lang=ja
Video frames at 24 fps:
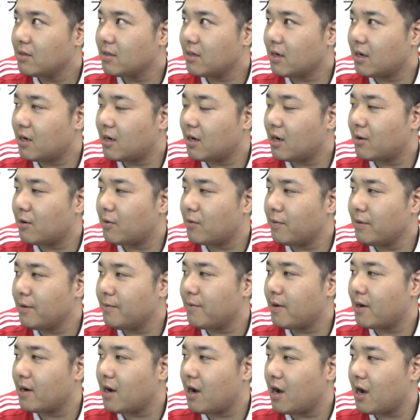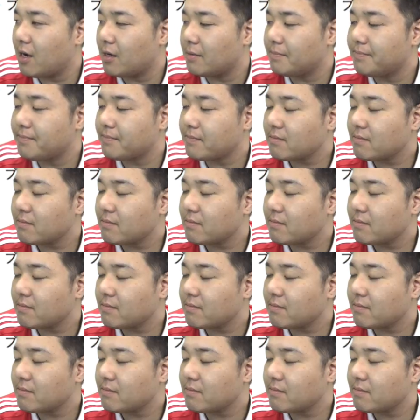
だから、FIFA が、